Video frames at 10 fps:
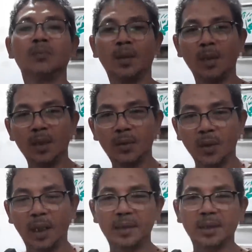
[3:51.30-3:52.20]
Memang
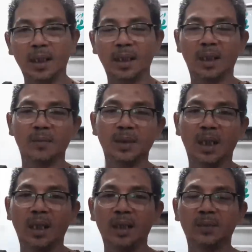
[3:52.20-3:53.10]
kurang ajar yang
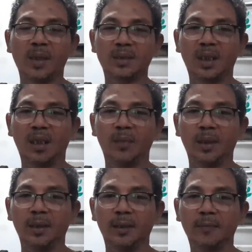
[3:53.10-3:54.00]
namanya Khalid Basalama
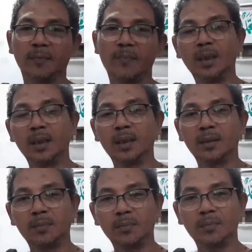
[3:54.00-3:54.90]
ini.
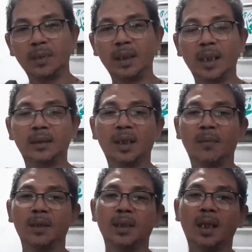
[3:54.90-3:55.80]
Melihat
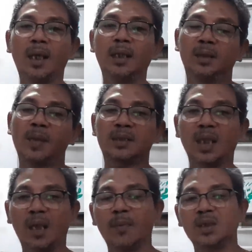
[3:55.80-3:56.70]
namanya Khalid
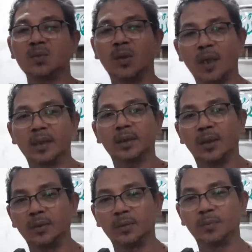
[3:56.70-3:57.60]
Basalamah semua orang
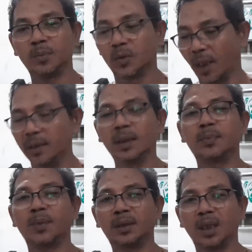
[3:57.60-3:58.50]
tahu. Bukannya
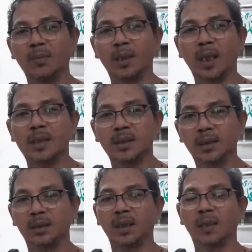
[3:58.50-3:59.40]
berterima
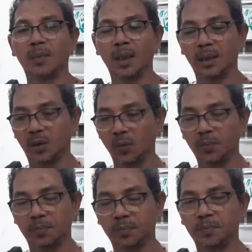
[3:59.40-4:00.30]
kasih diterima hidup
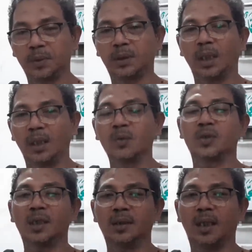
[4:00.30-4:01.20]
tanah
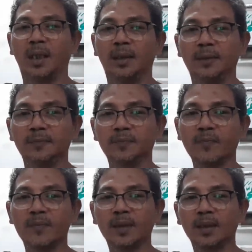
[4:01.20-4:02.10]
Nusantara ini.
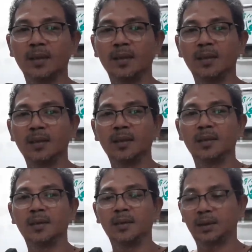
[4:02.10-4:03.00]

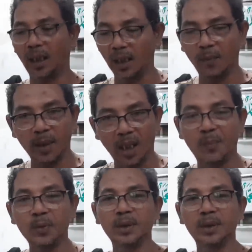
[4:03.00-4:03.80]
Di tanah merah